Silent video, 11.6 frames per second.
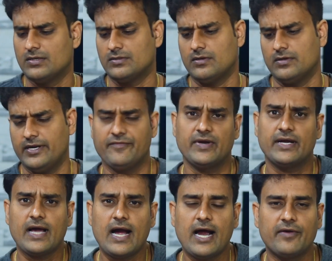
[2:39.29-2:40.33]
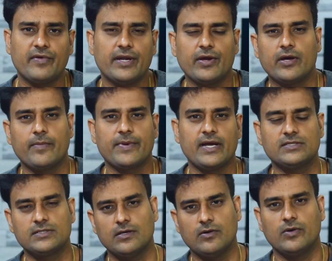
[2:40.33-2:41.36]
సో డెఫినెట్గా హార్డ్వేర్ యొక్క ప్రైస్
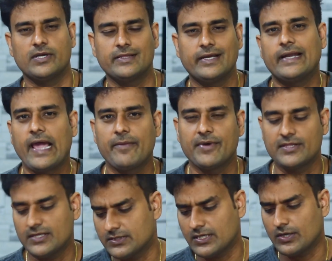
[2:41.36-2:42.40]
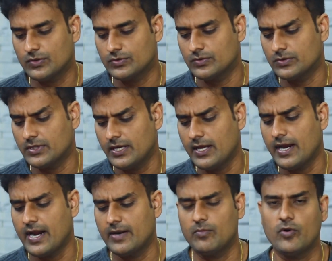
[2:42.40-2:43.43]
ఓవర్ ద టైం అయితే తగ్గుతుంది
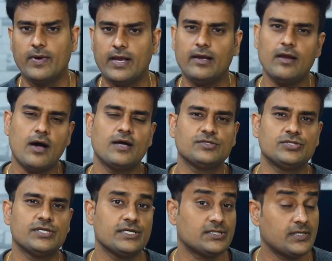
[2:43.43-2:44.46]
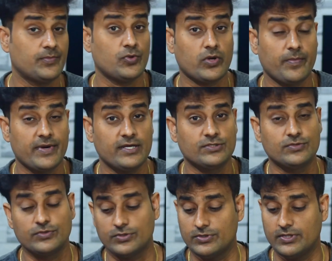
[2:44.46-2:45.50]
అండ్ మొబైల్ లాంచ్ చేసినప్పుడు ఒక ప్రైస్
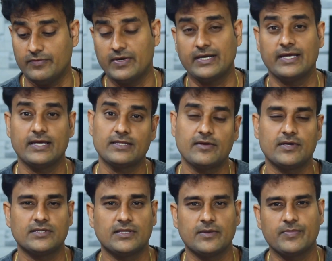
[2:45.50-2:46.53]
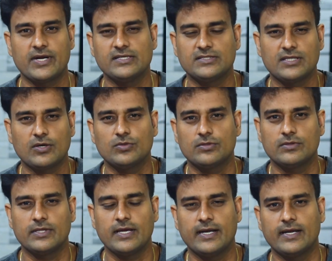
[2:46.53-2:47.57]
ఉంటుంది వన్ ఇయర్ తర్వాత ప్రైస్
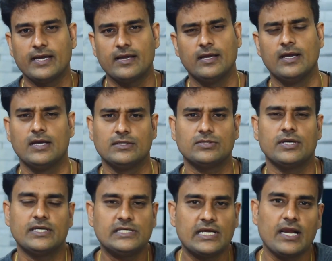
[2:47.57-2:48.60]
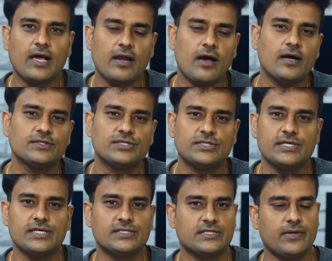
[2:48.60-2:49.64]
తగ్గుతుంది అంటే సో ఇనీషియల్గా లాంచ్
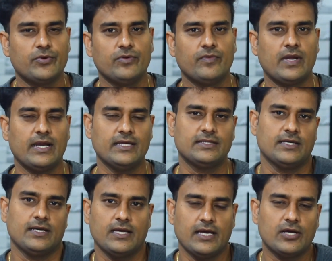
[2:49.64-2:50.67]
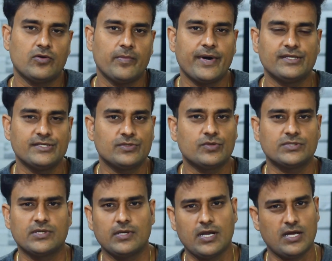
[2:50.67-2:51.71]
చేసినప్పుడు వాళ్ళైతే ఎక్కువ మార్జిన్
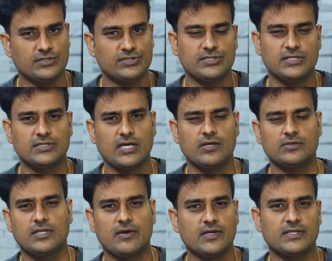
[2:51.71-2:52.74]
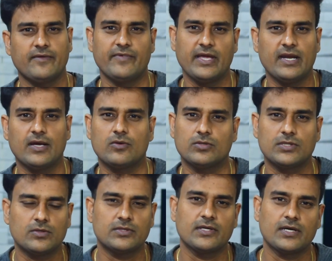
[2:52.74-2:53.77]
కోసం లాంచ్ చేస్తారు తర్వాత వేరే కొత్త
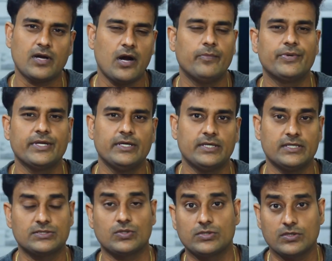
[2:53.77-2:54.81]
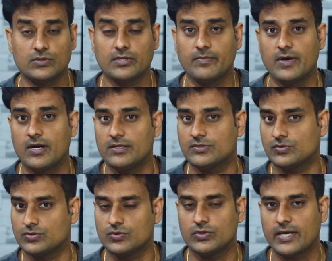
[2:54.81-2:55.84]
కొత్త కాంపిటీటర్స్ కొత్త కొత్త మోడల్స్
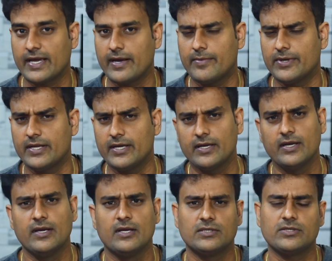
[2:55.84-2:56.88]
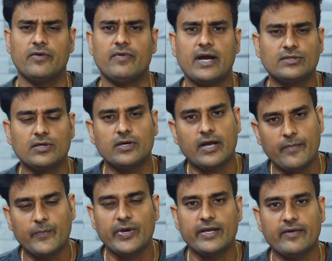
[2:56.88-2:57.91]
వస్తుంటాయి కాబట్టి సో వాటితో
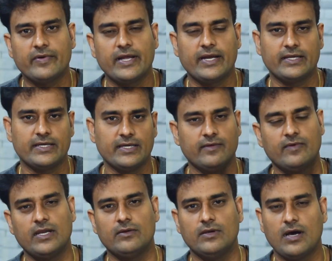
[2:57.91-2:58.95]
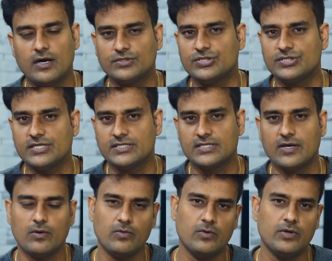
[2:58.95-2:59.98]
కంపీట్ అవ్వడానికి వాళ్ళు లాంచ్ చేసిన
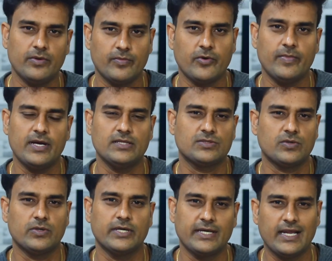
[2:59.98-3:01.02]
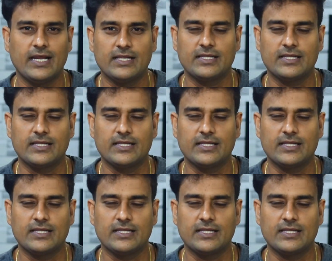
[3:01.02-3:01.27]
ఓల్డ్ మొబైల్స్ కొన్ని నెలల